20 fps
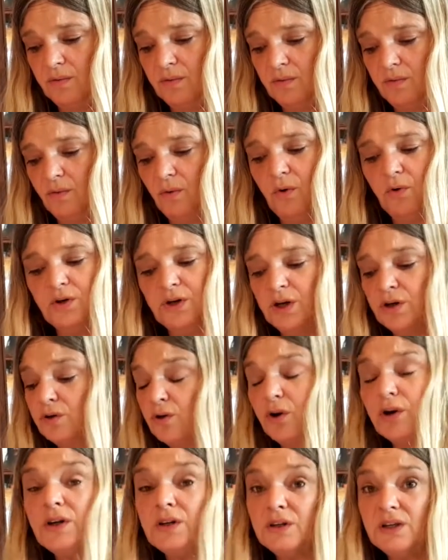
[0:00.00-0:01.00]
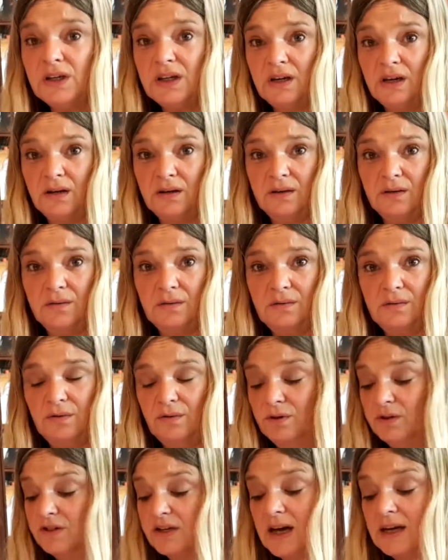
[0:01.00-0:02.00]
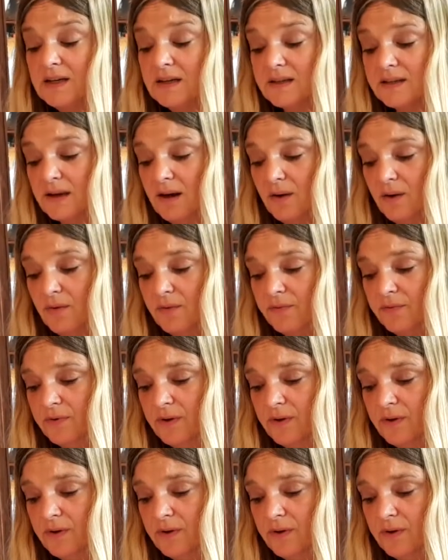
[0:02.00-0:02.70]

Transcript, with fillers: Ohne Neugier hört alles auf.